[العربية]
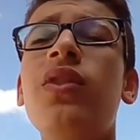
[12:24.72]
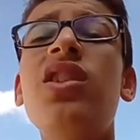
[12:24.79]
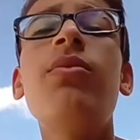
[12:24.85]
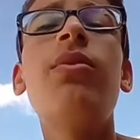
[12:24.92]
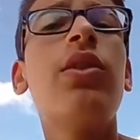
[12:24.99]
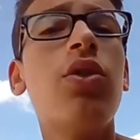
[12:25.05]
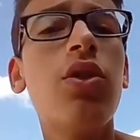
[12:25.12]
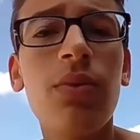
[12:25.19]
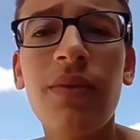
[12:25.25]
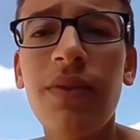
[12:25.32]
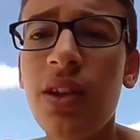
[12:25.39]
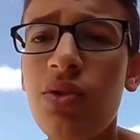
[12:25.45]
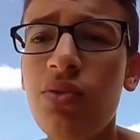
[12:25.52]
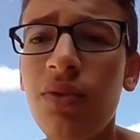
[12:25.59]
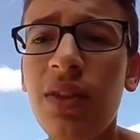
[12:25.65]
في جربه الكل ما
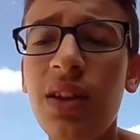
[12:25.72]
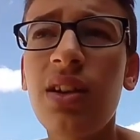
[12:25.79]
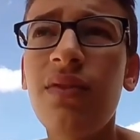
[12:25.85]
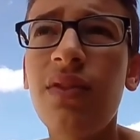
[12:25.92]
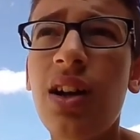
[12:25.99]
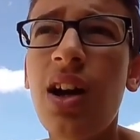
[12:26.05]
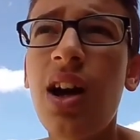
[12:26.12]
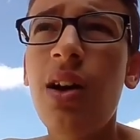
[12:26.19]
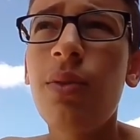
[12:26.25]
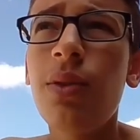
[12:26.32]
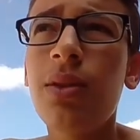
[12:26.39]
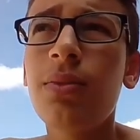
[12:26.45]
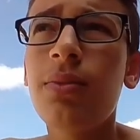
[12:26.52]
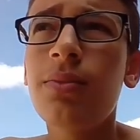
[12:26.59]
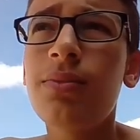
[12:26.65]
فيهش وفي كان في
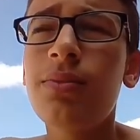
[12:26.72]
القهاوي